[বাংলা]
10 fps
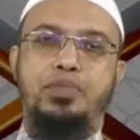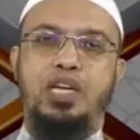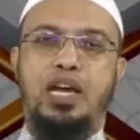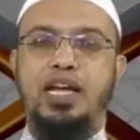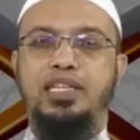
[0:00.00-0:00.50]

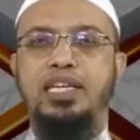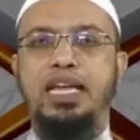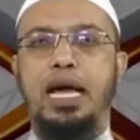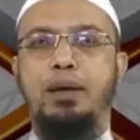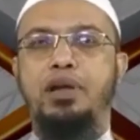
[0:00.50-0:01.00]
যারা আছি
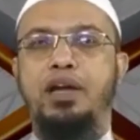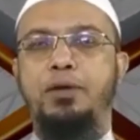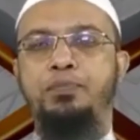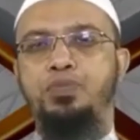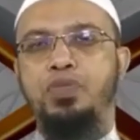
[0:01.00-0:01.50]
আমরা
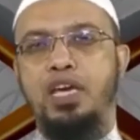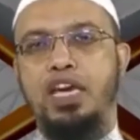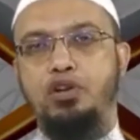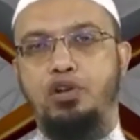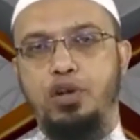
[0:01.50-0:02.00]

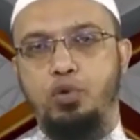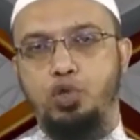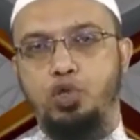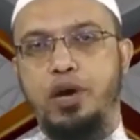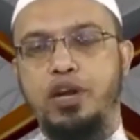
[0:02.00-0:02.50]
এ ধরনের
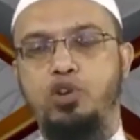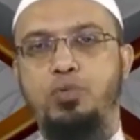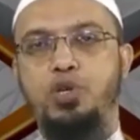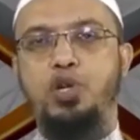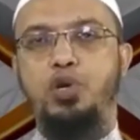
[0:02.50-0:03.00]

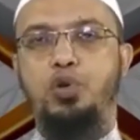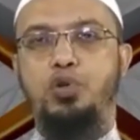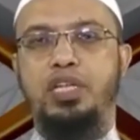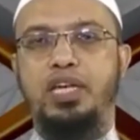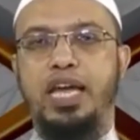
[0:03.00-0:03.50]
উচ্চমার্গীয়
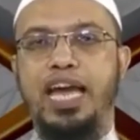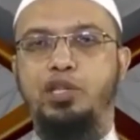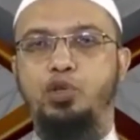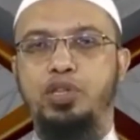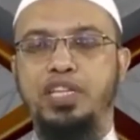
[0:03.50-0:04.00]
বিষয়গুলোতে
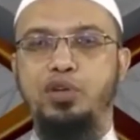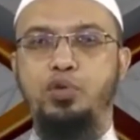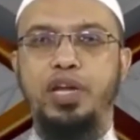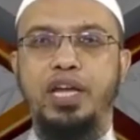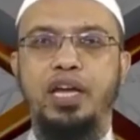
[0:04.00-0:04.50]
এক দুই তিন
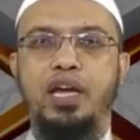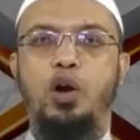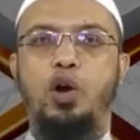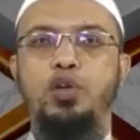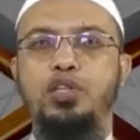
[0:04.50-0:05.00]
করে
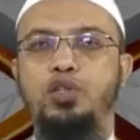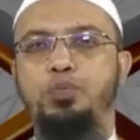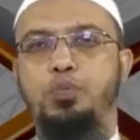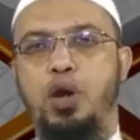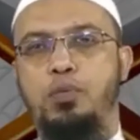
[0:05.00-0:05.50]
হয়তো
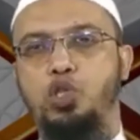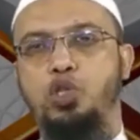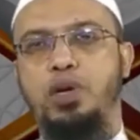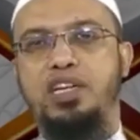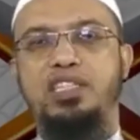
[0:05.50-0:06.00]
কিছু পরামর্শ
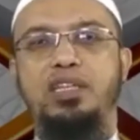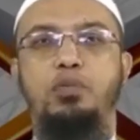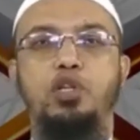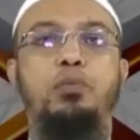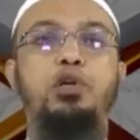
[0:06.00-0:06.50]
বা নিজেদের
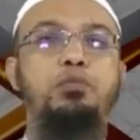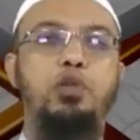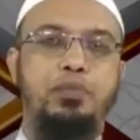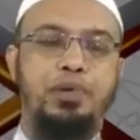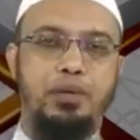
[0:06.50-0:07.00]
মতামত
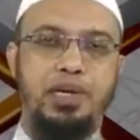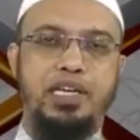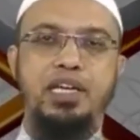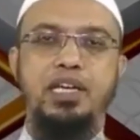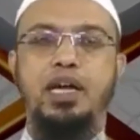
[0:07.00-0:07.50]
বলতে পারি
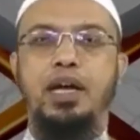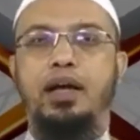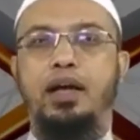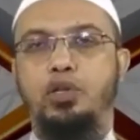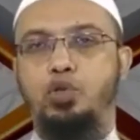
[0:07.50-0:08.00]
বাকি
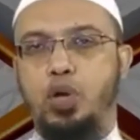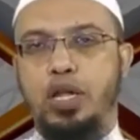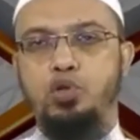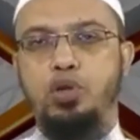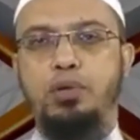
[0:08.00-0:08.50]

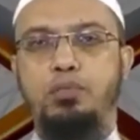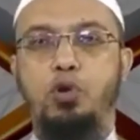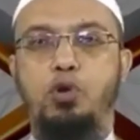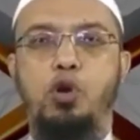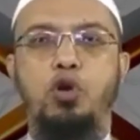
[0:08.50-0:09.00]
চূড়ান্ত এবং
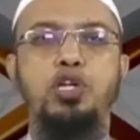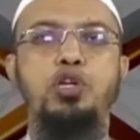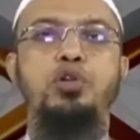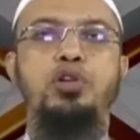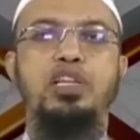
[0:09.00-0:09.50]
মূল
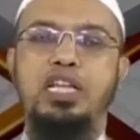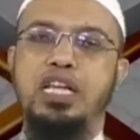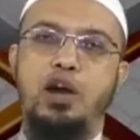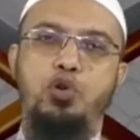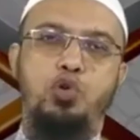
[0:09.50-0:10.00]
করণীয়
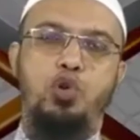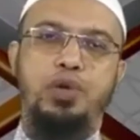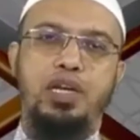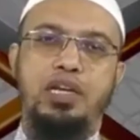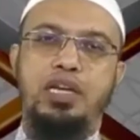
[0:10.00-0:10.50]
নির্ধারণ
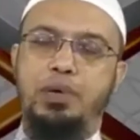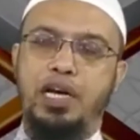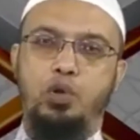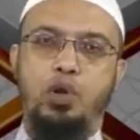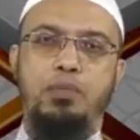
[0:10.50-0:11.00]
করবেন
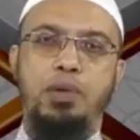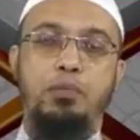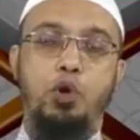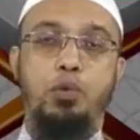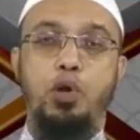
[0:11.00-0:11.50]
কেবারে ওলামা
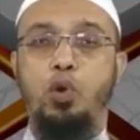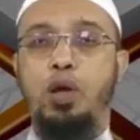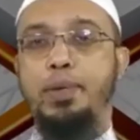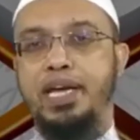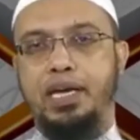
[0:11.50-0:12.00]
বড় বড়
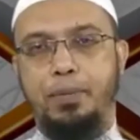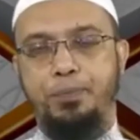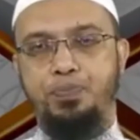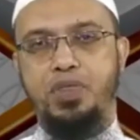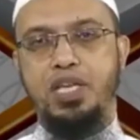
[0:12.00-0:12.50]
ওলামা একরাম
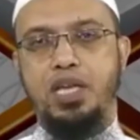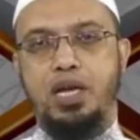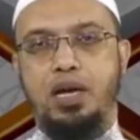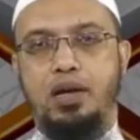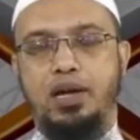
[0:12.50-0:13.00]

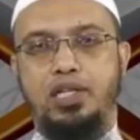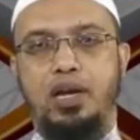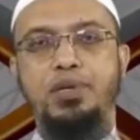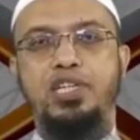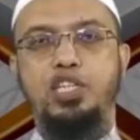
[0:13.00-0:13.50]

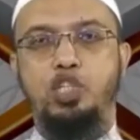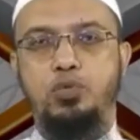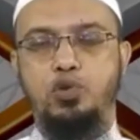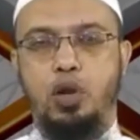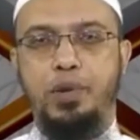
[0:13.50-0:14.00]
সারা বিশ্বে যে
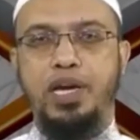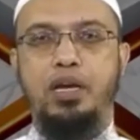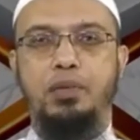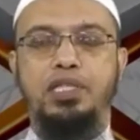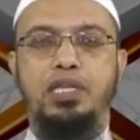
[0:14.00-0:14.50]
সমস্ত
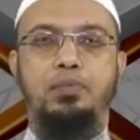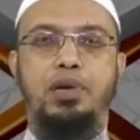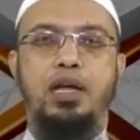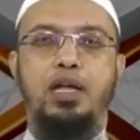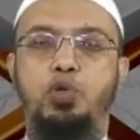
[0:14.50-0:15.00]
রামায়করাম আছেন
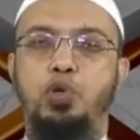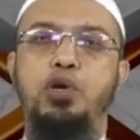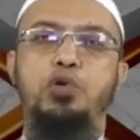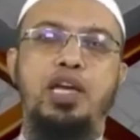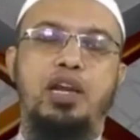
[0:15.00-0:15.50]
আমরা
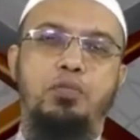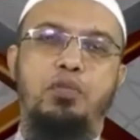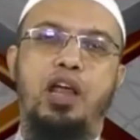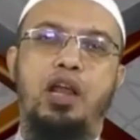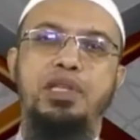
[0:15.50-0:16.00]
দোয়া করি আল্লাহ
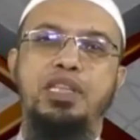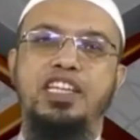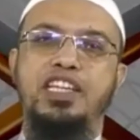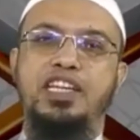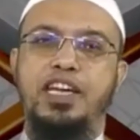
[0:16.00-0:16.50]
রব্বুল আলমিন
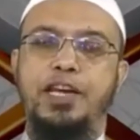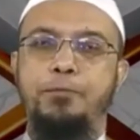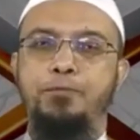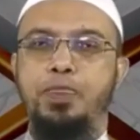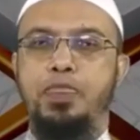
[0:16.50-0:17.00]
তাদেরকে
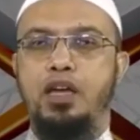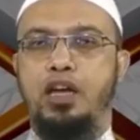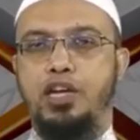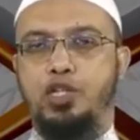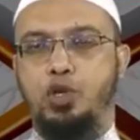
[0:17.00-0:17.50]

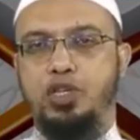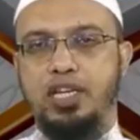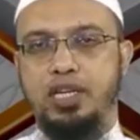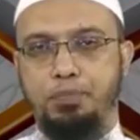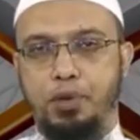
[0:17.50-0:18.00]

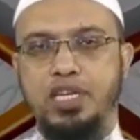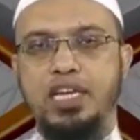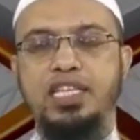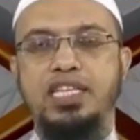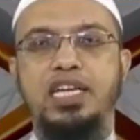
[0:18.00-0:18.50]
সঠিক
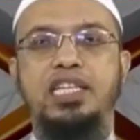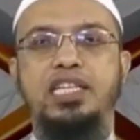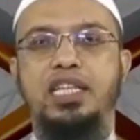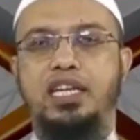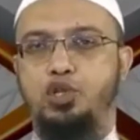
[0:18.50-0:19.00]
পথের দিশা
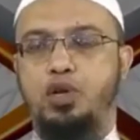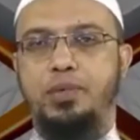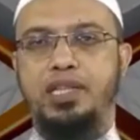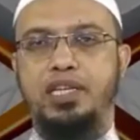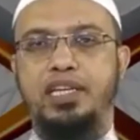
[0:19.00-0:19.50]
দেন তারা যেন
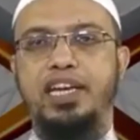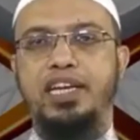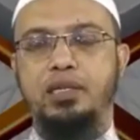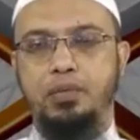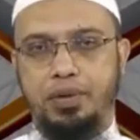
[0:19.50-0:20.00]
আমাদেরকে
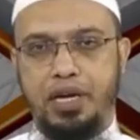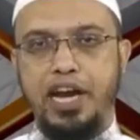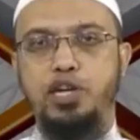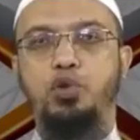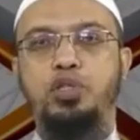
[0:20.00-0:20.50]
সেভাবে
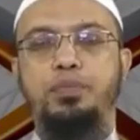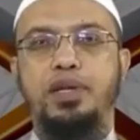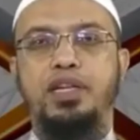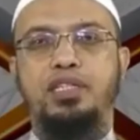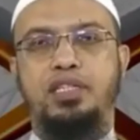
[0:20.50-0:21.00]
গাইড করতে
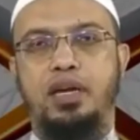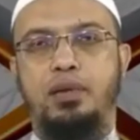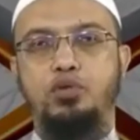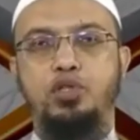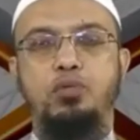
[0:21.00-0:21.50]
পারেন যেটা
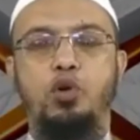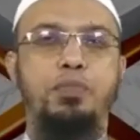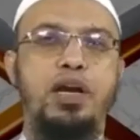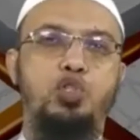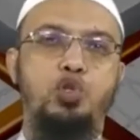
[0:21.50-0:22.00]
মুসলিম
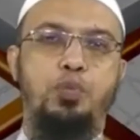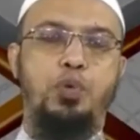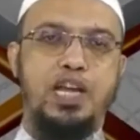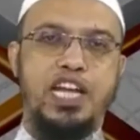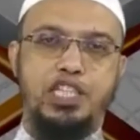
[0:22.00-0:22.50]
উম্মার জন্য
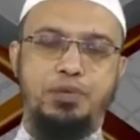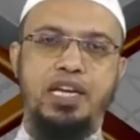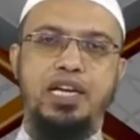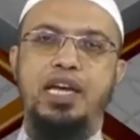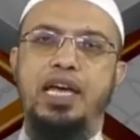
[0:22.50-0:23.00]
উপকারে
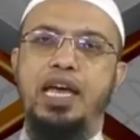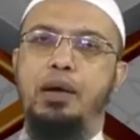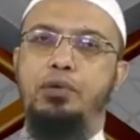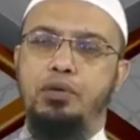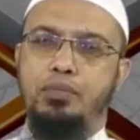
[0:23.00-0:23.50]
আসবে
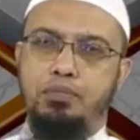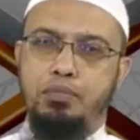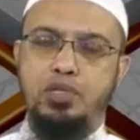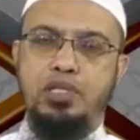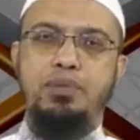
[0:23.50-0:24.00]
এবং
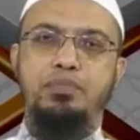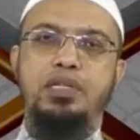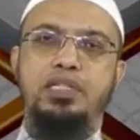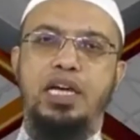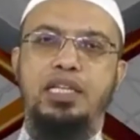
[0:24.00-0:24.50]
মুসলিম
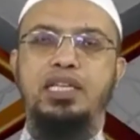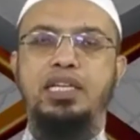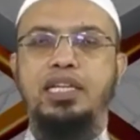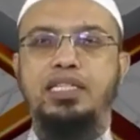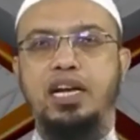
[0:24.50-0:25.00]

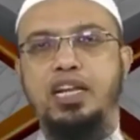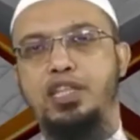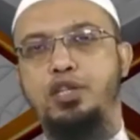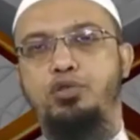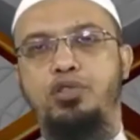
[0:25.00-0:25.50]
জাতিকে যারা
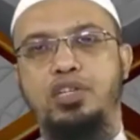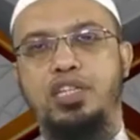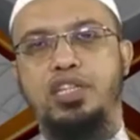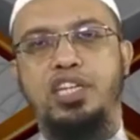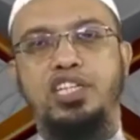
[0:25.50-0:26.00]
নেতৃত্ব
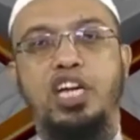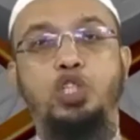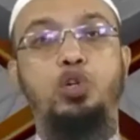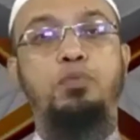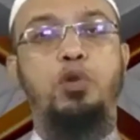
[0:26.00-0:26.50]
দিচ্ছেন সেই
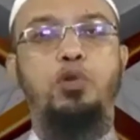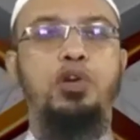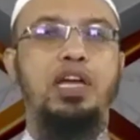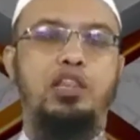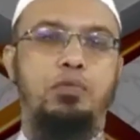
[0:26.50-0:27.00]
শাসক
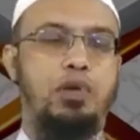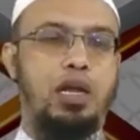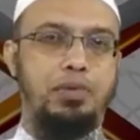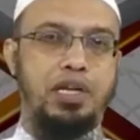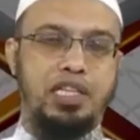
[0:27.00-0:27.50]
বর্গকে আল্লাহ
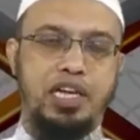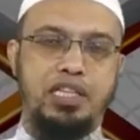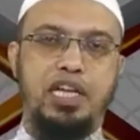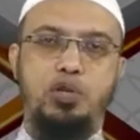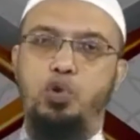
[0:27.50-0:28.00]
রব্বুল আলমী
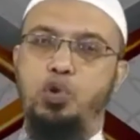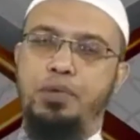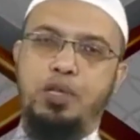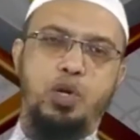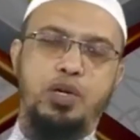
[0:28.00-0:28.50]
হেদায়ত দান করুন
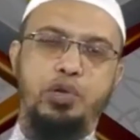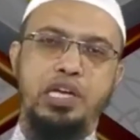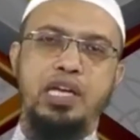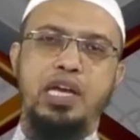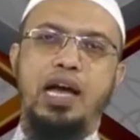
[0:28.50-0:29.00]
আমরা দোয়া করি